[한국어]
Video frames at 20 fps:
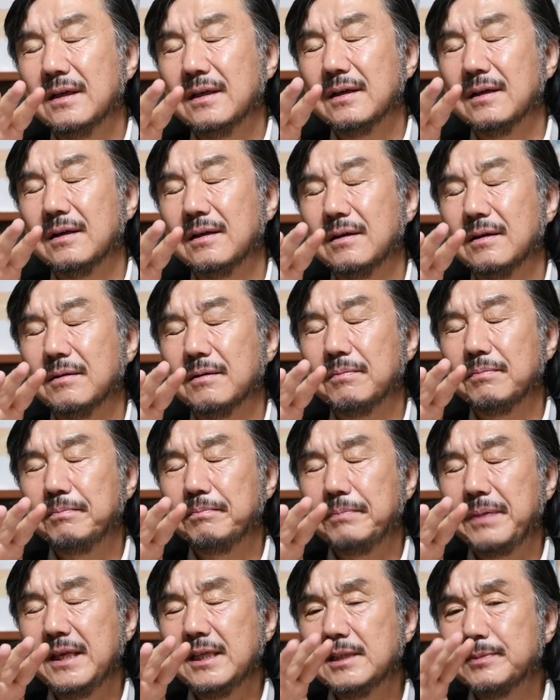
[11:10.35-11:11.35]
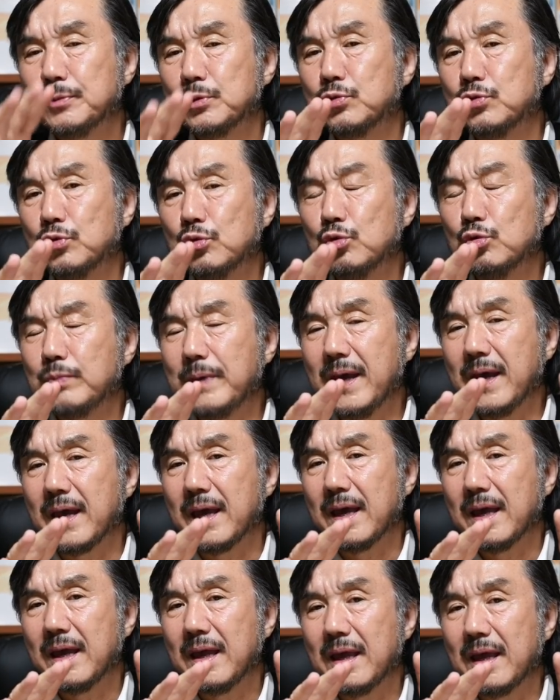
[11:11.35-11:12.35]
어, 페이스북
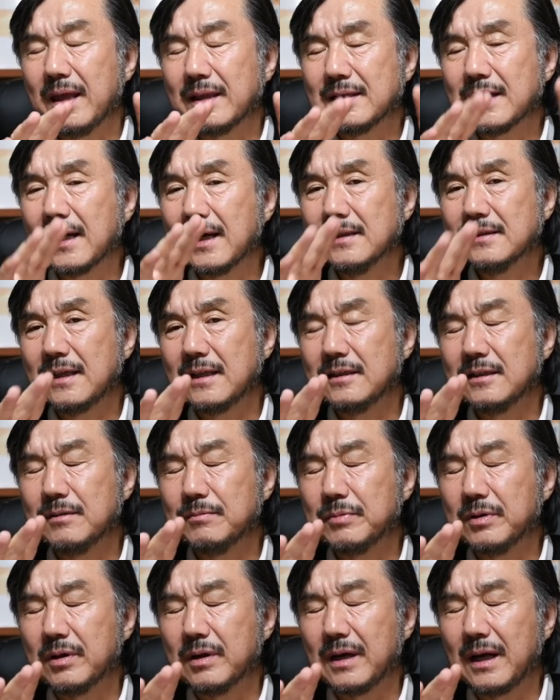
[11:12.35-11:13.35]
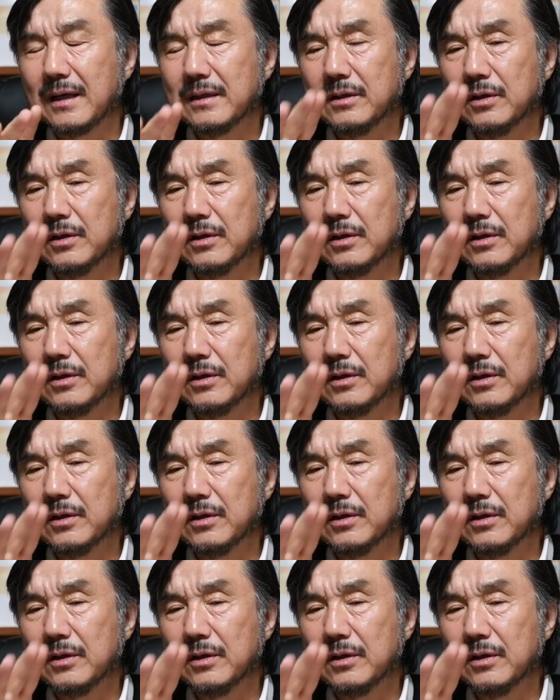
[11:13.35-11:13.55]
그룹에 착한 사진은 버려라.